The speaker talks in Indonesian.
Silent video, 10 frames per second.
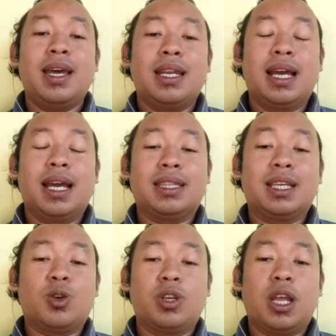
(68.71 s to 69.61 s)
dengan
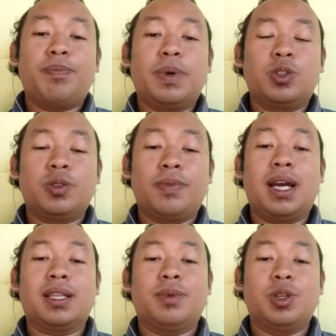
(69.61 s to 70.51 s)
tekun dan penuh
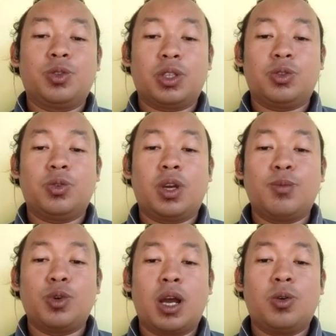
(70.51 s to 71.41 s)
semangat menyusuri Sungai
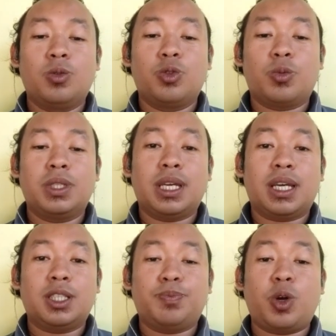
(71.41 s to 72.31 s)
Bulango untuk
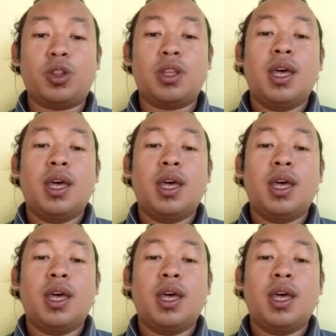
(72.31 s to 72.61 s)
mencari spot